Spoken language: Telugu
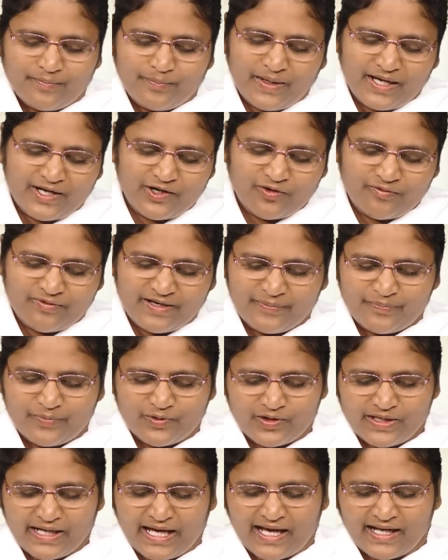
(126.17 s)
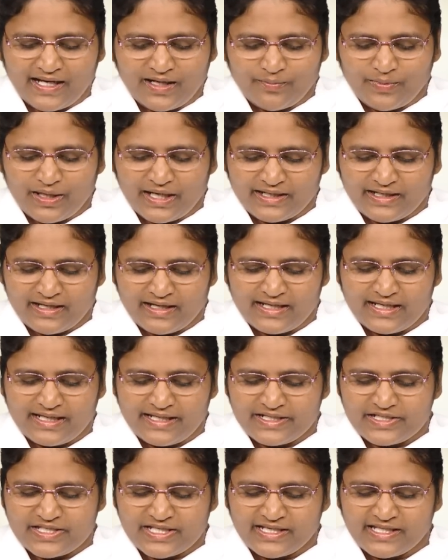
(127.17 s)
మరోవైపు జ్ఞాన
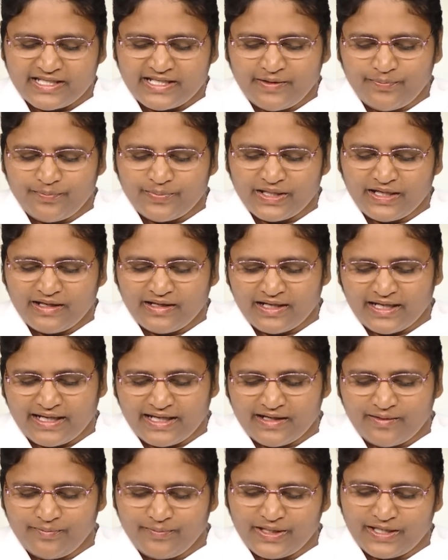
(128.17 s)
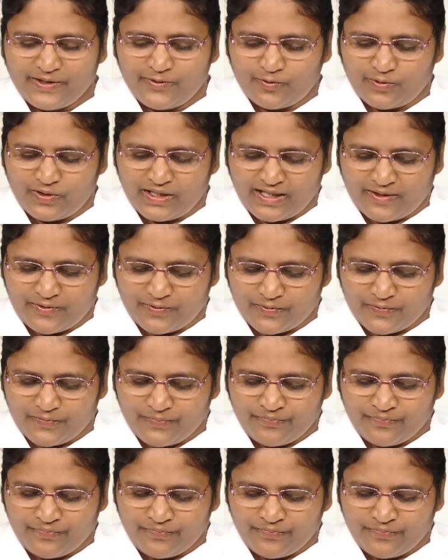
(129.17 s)
మార్గానికి చెందిన పిల్లలైన మీరున్నారు